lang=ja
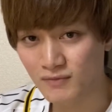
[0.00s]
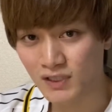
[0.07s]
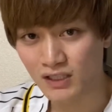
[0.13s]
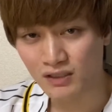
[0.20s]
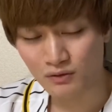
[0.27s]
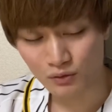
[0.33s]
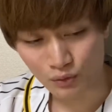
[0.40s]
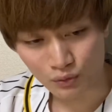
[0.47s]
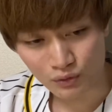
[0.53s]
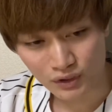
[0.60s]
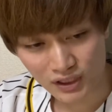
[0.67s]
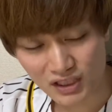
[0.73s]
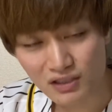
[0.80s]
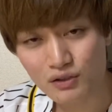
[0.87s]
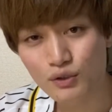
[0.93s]
えっと、
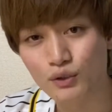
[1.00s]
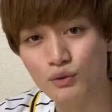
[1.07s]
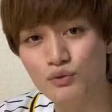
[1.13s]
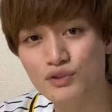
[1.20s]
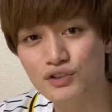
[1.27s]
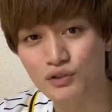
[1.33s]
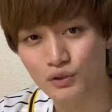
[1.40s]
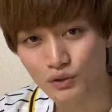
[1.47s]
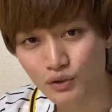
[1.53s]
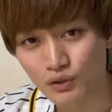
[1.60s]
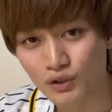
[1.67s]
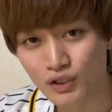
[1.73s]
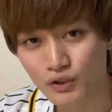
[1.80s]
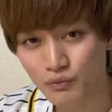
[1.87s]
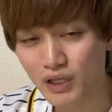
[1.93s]
ヒットを打つの
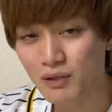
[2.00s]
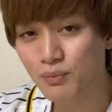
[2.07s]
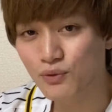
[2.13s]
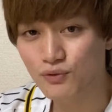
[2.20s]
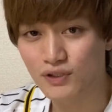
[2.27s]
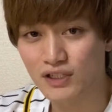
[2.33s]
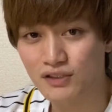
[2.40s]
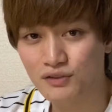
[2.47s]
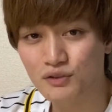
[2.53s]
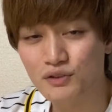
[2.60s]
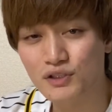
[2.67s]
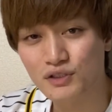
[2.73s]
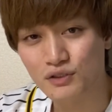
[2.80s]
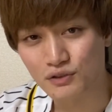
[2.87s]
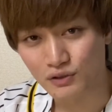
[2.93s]
と、フォアボールで出
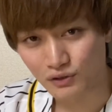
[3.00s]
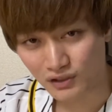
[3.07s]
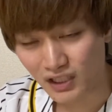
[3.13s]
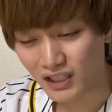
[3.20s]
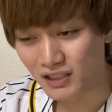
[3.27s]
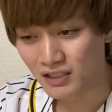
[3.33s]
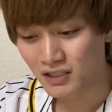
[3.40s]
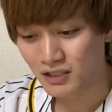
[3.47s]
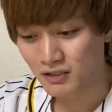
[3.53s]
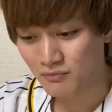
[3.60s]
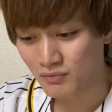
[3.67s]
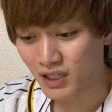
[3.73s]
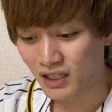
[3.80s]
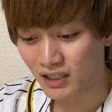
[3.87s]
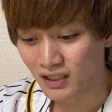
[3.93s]
塁するのって、
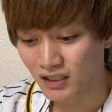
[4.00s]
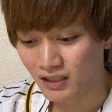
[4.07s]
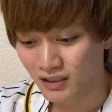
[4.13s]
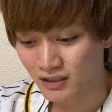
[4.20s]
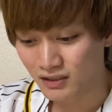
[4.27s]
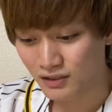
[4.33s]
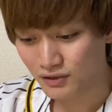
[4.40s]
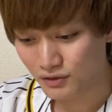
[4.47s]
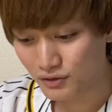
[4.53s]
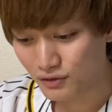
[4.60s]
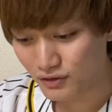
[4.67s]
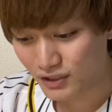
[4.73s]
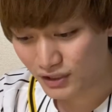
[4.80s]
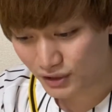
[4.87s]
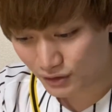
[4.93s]
まあ、出
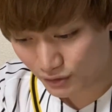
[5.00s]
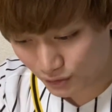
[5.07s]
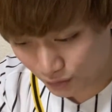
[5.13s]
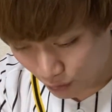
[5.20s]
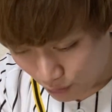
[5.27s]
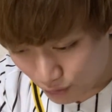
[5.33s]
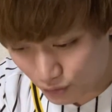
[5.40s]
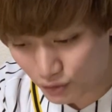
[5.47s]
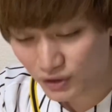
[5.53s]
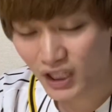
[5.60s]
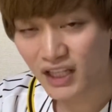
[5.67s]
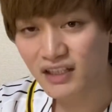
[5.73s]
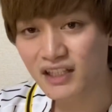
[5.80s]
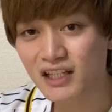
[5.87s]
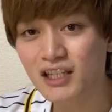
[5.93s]
塁するという
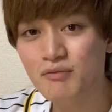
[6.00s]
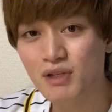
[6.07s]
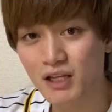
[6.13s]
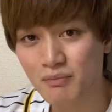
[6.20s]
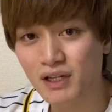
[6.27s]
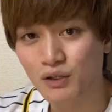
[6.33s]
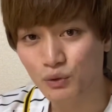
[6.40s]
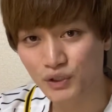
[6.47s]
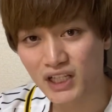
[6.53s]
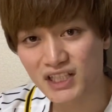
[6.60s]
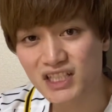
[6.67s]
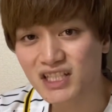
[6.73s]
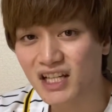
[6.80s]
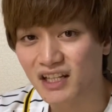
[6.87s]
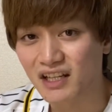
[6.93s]
点だけ見れば同
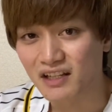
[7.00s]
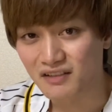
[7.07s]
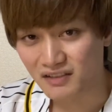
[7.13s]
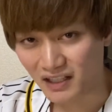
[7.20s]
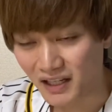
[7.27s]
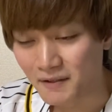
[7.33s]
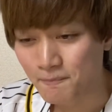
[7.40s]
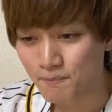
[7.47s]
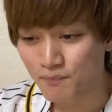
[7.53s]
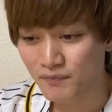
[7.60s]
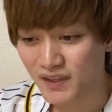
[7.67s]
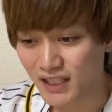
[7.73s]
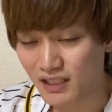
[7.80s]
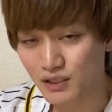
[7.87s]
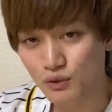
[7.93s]
じじゃないですか。
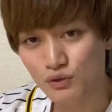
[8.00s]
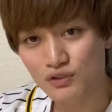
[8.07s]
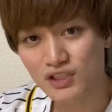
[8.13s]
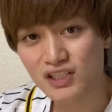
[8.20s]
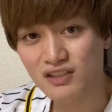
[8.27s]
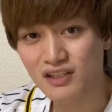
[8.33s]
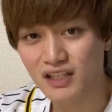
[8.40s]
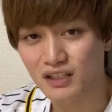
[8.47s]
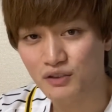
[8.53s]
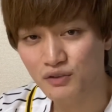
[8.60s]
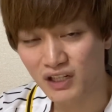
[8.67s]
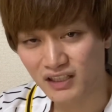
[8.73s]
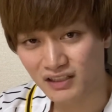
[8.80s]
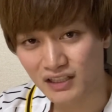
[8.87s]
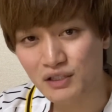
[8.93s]
で、4失点食
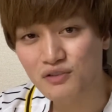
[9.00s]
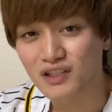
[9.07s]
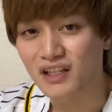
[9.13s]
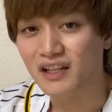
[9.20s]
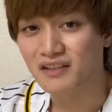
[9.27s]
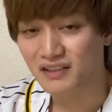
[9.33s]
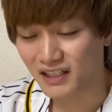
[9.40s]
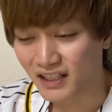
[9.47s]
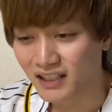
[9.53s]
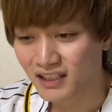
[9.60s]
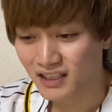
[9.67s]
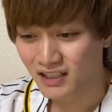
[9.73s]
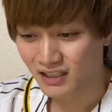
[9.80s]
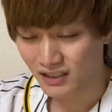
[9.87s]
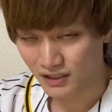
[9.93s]
らってるじゃないですか。
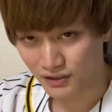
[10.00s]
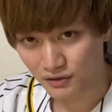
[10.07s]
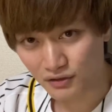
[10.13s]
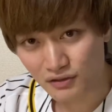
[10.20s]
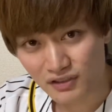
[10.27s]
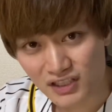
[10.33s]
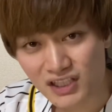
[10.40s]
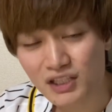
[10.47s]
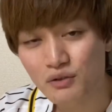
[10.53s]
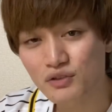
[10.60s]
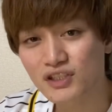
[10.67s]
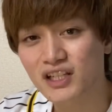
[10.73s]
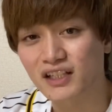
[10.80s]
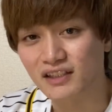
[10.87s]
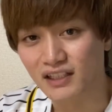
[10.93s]
出塁して欲
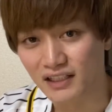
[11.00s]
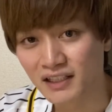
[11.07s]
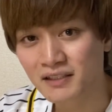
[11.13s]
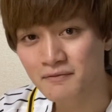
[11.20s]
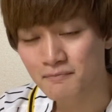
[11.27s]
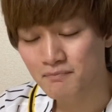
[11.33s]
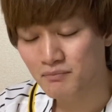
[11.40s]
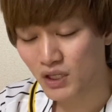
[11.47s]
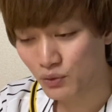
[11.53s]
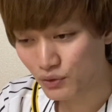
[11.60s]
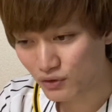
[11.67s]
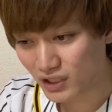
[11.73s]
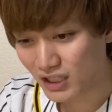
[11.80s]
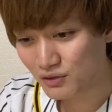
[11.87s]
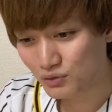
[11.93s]
しかったな。まあ、
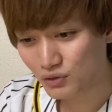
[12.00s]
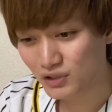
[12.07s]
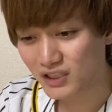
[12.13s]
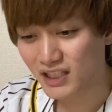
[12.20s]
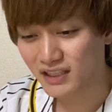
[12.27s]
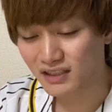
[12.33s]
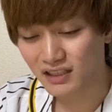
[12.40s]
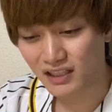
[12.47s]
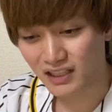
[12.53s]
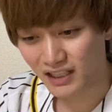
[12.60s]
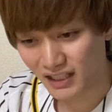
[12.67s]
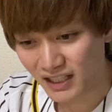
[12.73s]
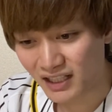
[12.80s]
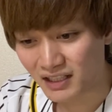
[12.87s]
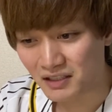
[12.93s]
フルカウントになってか
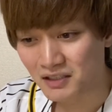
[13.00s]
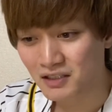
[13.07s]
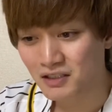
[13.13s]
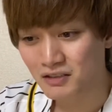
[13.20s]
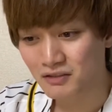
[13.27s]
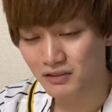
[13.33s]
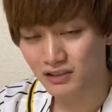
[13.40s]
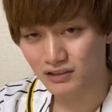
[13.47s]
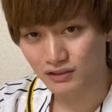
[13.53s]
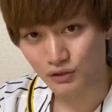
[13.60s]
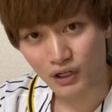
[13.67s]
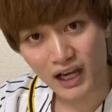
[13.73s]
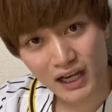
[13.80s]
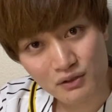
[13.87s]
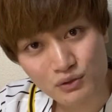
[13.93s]
ら、そ
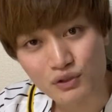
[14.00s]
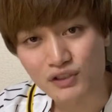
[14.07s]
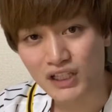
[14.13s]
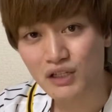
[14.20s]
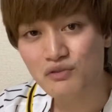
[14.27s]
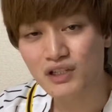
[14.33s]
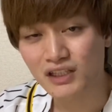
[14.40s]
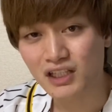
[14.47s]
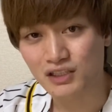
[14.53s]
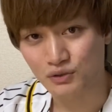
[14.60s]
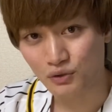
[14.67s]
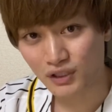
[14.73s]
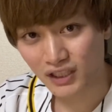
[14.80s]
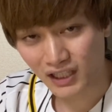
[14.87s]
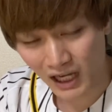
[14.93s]
らアウトになるんやったらそ
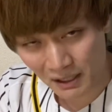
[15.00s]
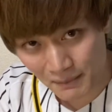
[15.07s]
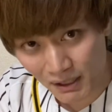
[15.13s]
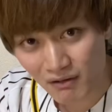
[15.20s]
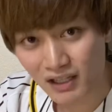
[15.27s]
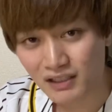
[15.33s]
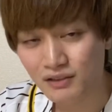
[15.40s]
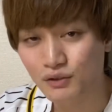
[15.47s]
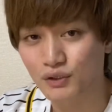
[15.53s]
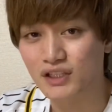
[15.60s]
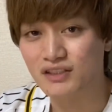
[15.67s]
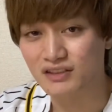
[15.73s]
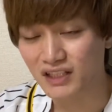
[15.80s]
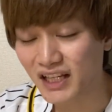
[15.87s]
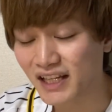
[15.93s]
れで構わんので
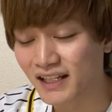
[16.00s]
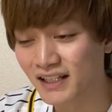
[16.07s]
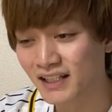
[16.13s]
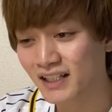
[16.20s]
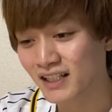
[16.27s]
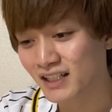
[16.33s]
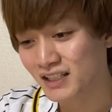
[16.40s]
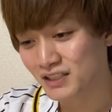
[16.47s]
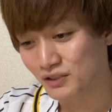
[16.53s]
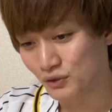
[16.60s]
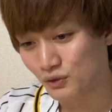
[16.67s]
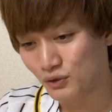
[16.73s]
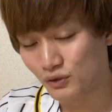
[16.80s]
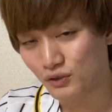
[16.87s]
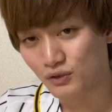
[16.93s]
すが、そ
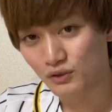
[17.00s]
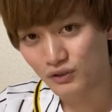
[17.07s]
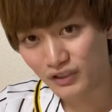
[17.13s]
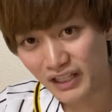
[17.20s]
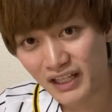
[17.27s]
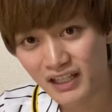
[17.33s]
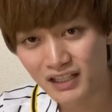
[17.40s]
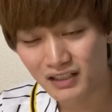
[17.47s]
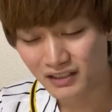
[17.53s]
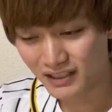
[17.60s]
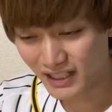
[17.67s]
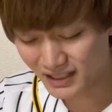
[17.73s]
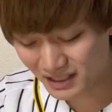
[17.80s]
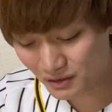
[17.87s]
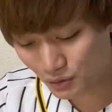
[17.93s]
のね、
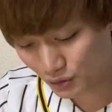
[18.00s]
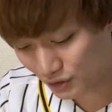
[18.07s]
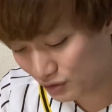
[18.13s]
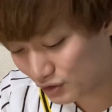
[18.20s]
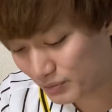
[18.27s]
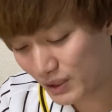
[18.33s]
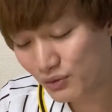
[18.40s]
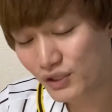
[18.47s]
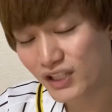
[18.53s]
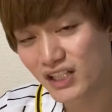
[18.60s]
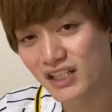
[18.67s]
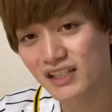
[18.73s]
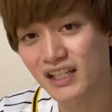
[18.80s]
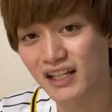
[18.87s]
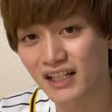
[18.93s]
なぜ5球目振りに
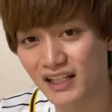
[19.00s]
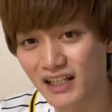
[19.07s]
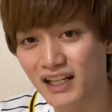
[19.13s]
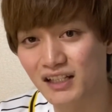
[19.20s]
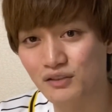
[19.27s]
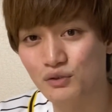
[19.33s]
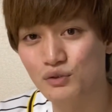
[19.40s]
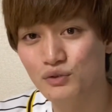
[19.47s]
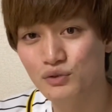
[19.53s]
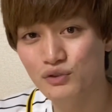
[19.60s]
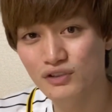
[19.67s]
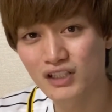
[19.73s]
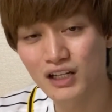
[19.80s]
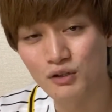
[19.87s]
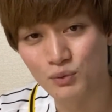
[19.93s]
行ったんかなというふう
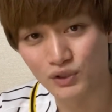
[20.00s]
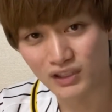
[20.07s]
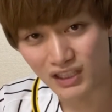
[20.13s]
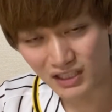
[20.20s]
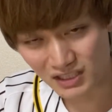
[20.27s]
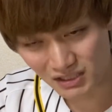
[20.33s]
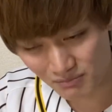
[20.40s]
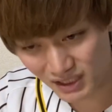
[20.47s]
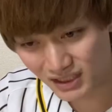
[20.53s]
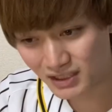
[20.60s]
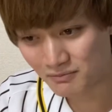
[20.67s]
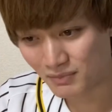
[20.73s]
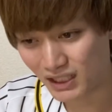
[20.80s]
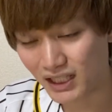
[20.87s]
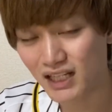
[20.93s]
には思ったりしま
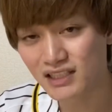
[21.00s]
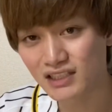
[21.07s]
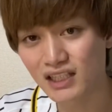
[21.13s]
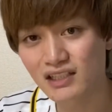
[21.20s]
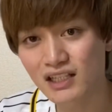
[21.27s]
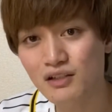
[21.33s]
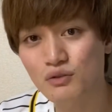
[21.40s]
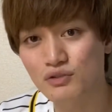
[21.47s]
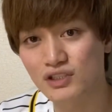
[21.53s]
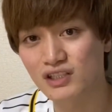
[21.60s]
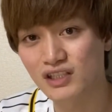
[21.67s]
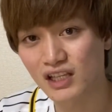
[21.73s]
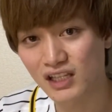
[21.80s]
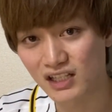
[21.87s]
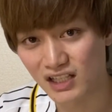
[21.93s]
す。まあ完全なる個人
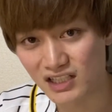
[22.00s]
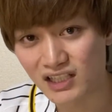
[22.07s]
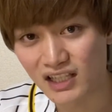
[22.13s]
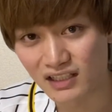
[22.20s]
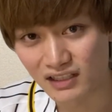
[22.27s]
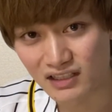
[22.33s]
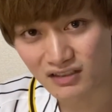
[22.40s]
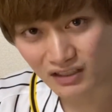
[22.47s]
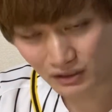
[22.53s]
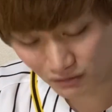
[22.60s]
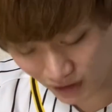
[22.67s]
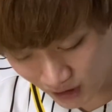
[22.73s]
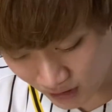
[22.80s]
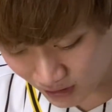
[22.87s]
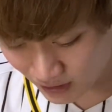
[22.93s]
的な意見ですけど
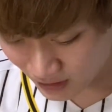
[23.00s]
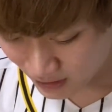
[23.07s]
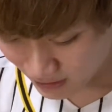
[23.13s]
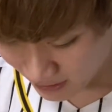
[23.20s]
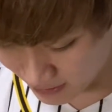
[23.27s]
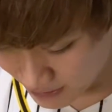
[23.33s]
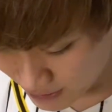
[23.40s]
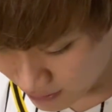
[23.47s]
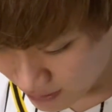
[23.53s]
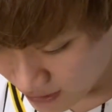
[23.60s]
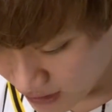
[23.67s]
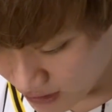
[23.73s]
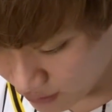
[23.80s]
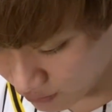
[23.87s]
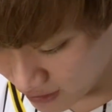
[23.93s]
ね。はい、続い
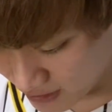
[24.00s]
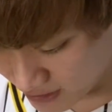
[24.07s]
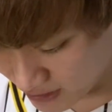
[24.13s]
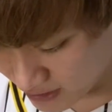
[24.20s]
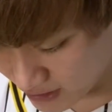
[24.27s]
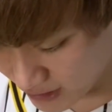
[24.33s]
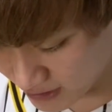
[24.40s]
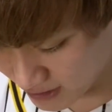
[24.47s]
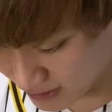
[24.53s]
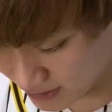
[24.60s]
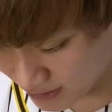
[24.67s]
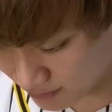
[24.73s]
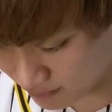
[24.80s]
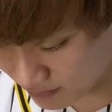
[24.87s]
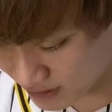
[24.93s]
て糸原選手です。3
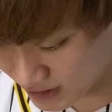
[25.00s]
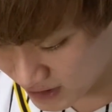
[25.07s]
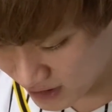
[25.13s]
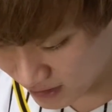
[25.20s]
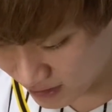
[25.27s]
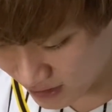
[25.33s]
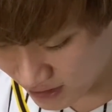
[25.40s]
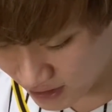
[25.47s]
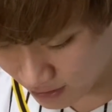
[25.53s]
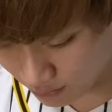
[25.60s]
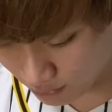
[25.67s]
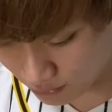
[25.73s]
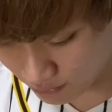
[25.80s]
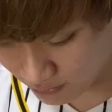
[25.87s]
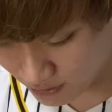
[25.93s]
打数1安打1
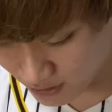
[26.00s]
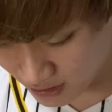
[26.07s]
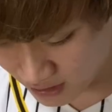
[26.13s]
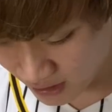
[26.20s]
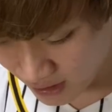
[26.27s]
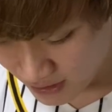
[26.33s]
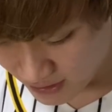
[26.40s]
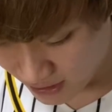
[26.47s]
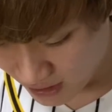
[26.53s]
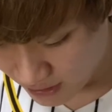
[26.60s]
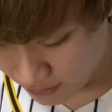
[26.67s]
盗塁です。セカ